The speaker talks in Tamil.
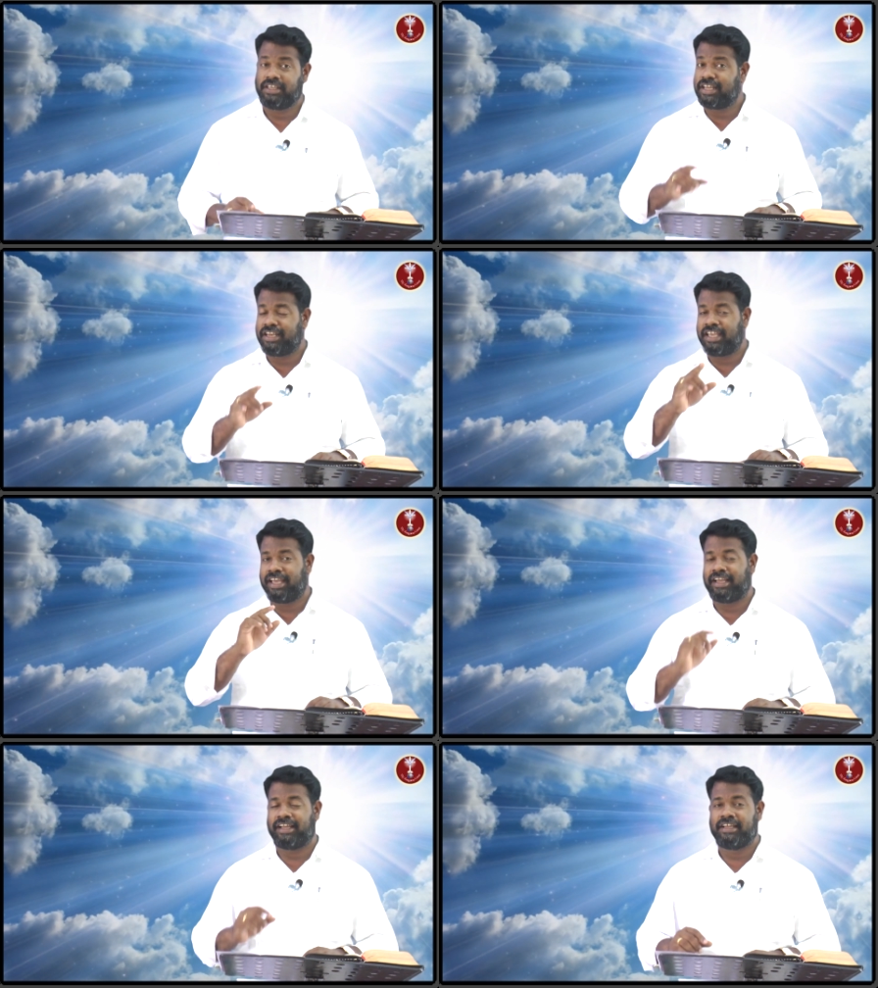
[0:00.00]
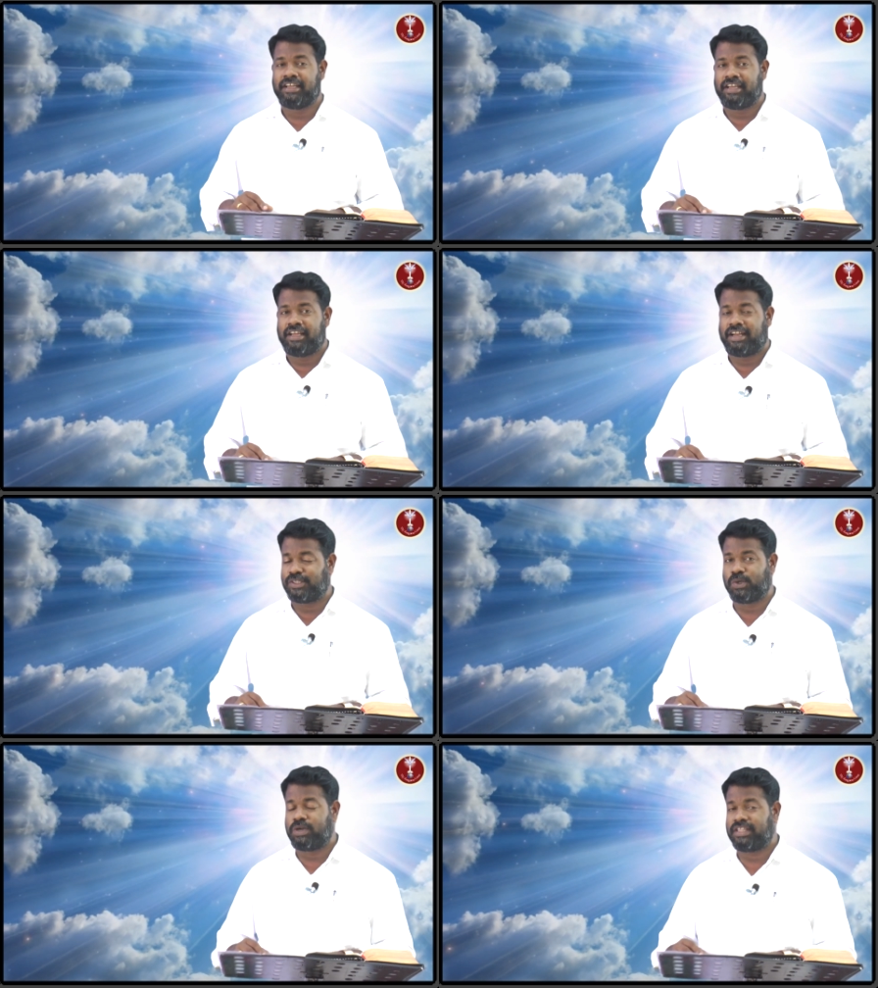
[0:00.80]
இதை நீங்கள்
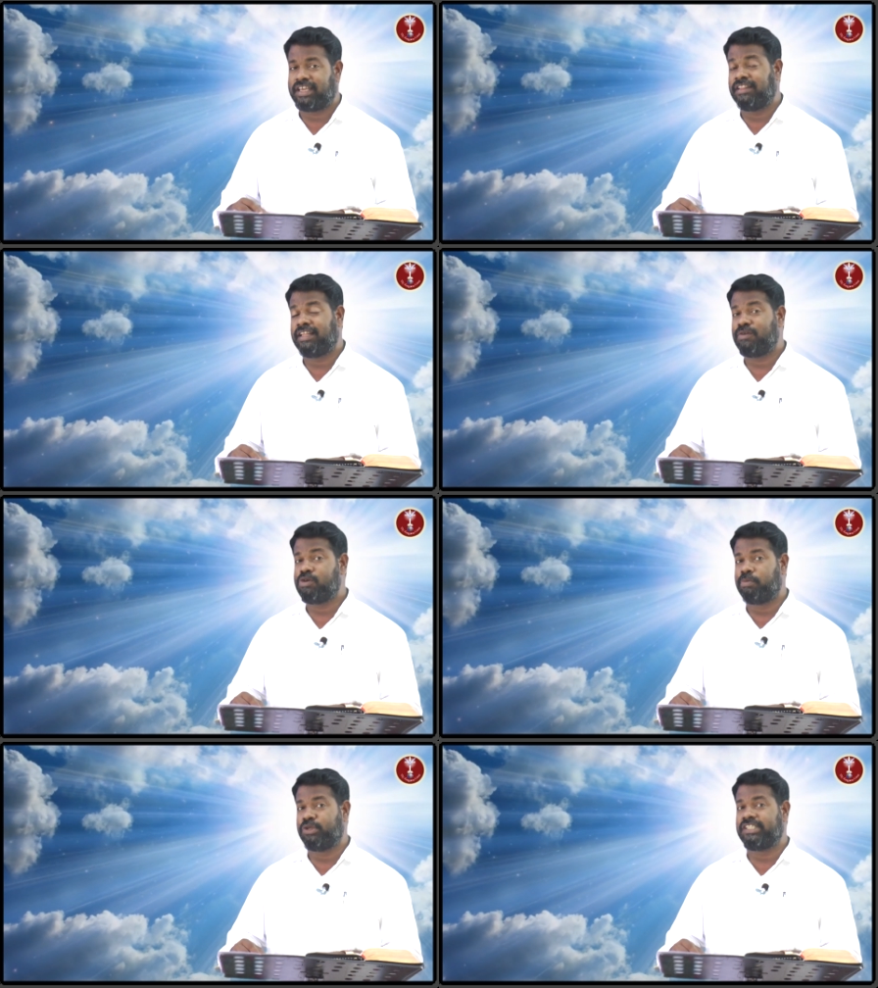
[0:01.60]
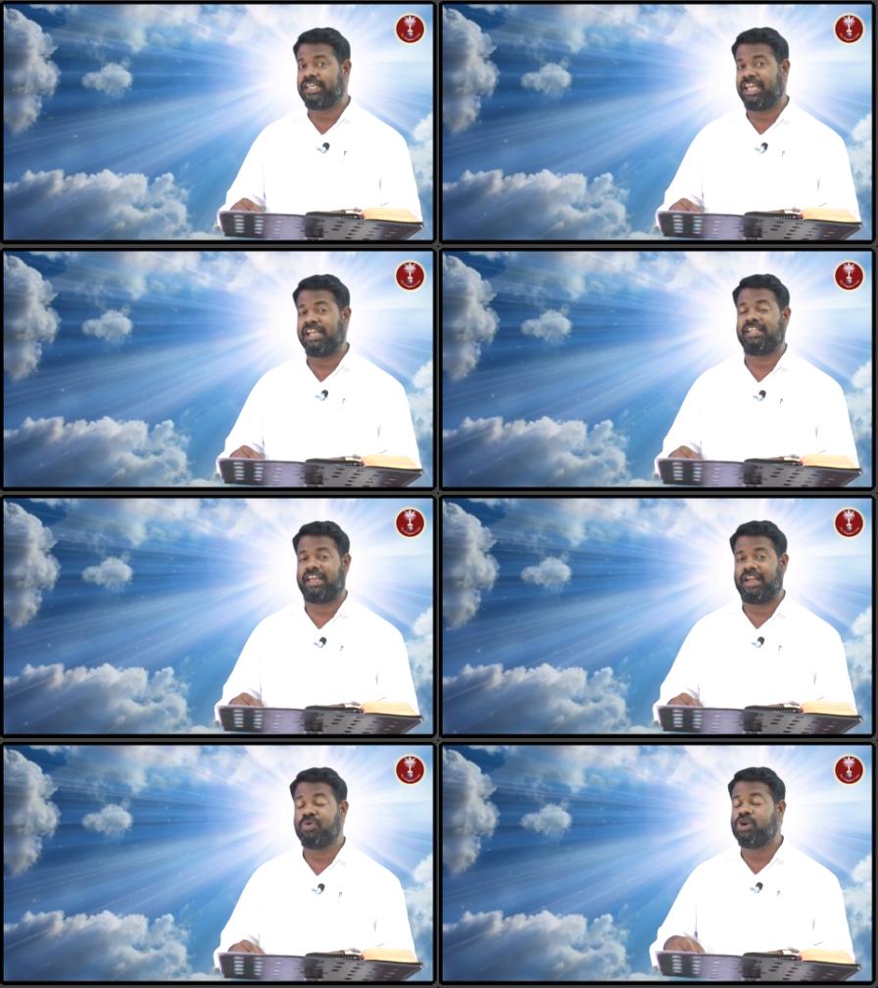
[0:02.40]
நான் சொல்கிறது எந்த அளவுக்கு புரிஞ்சுக்கிறீங்கன்னு
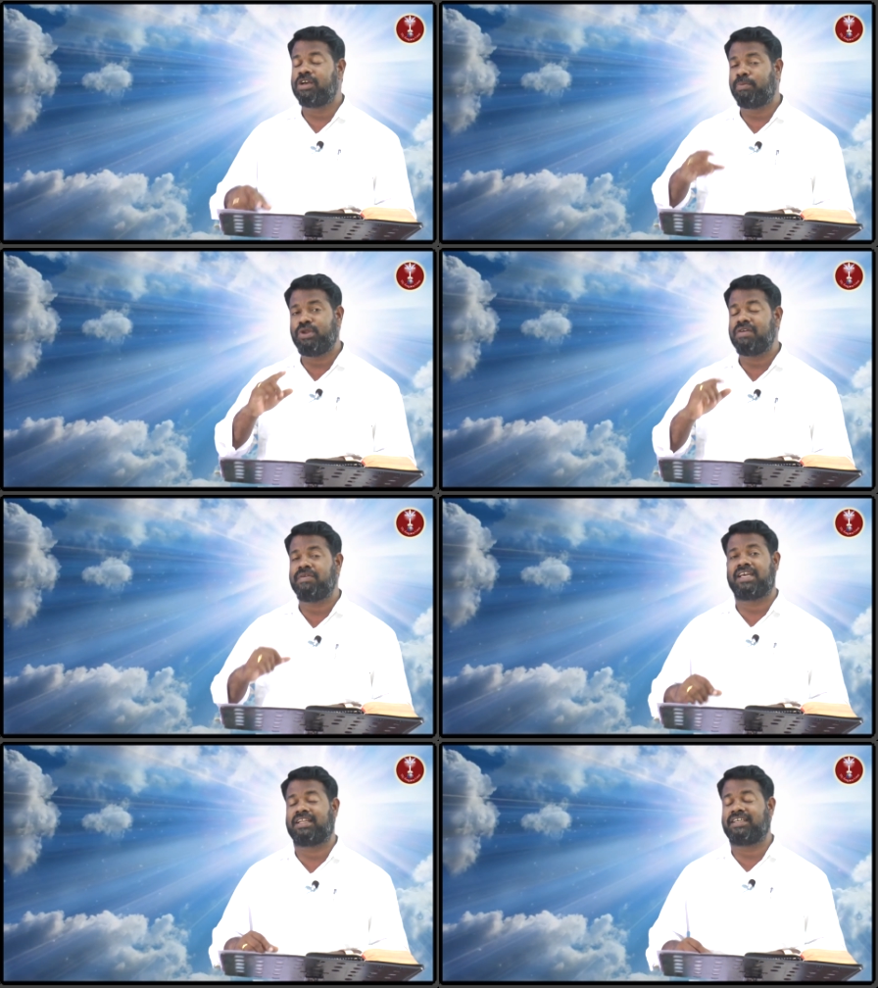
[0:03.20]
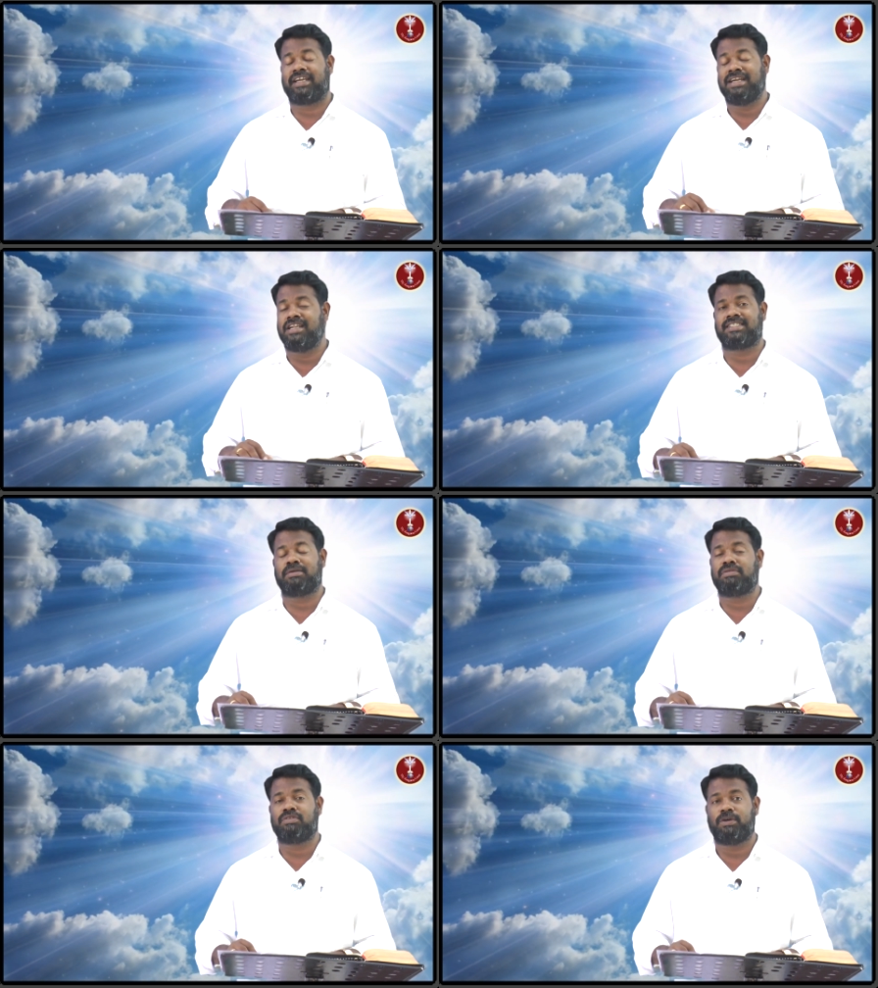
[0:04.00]
தெரியல உங்களுக்கு புரிய வைக்கிறதுக்கு ரெண்டு
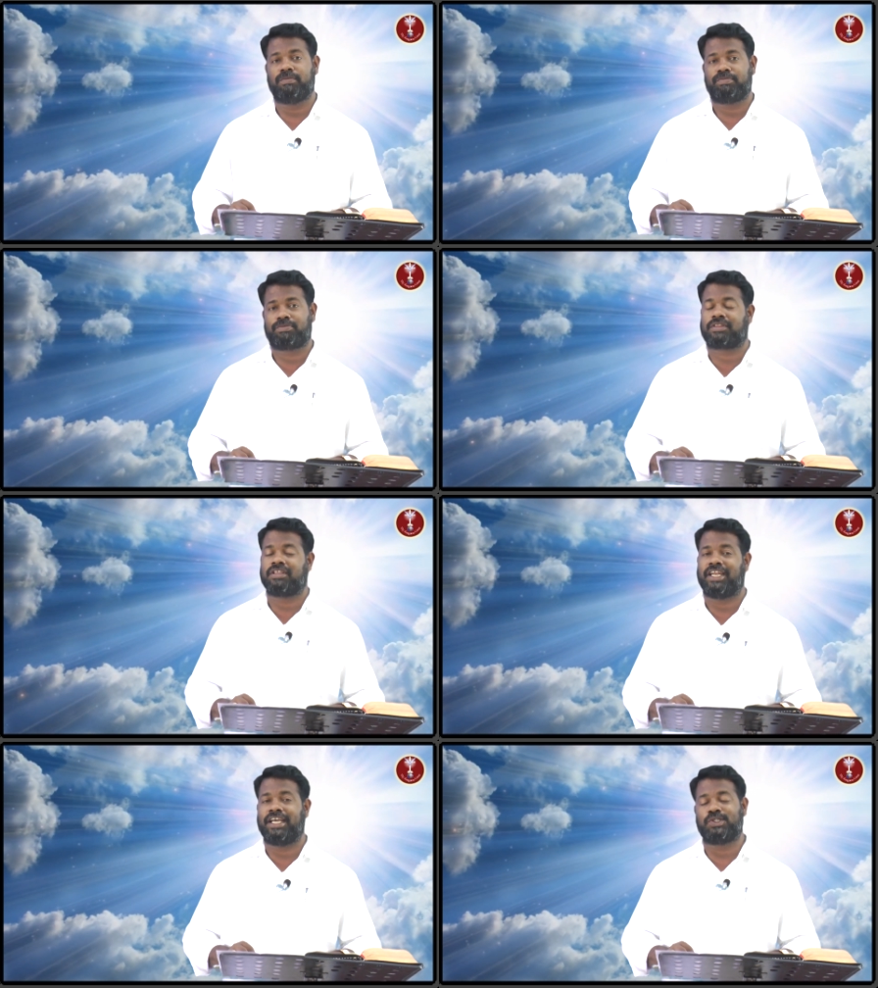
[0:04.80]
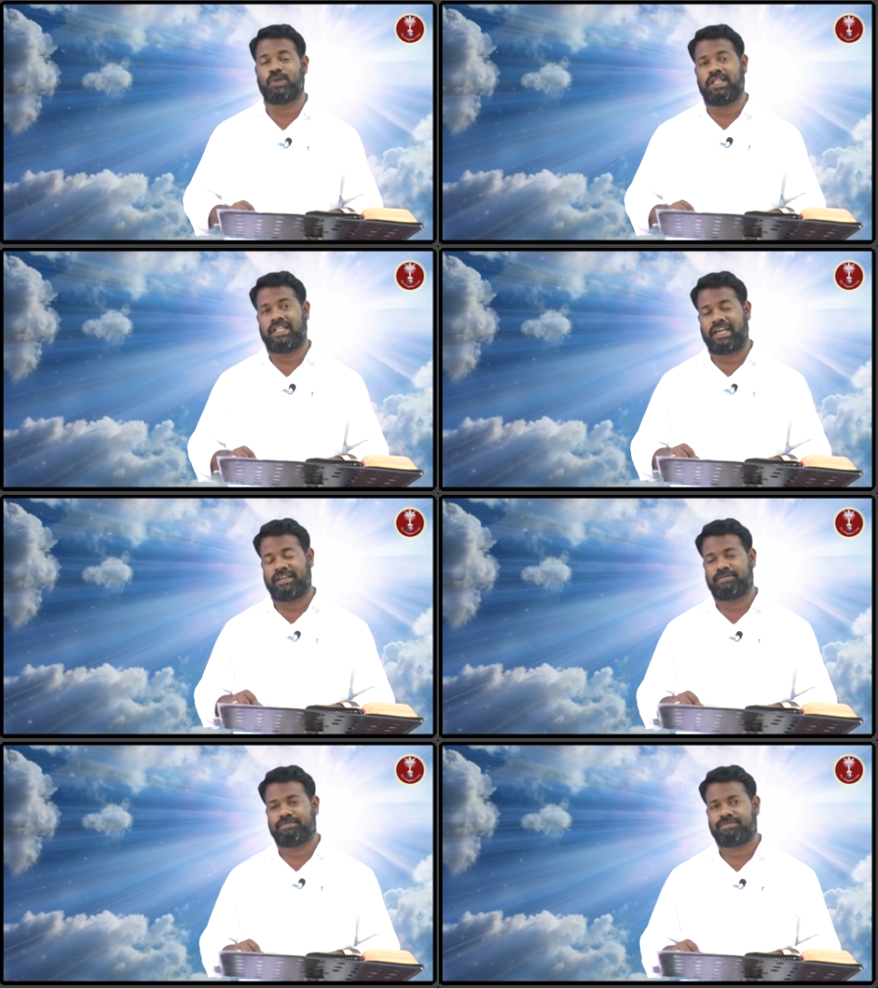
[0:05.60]
சம்பவம் இன்றைக்கி சொல்லித்தரேன்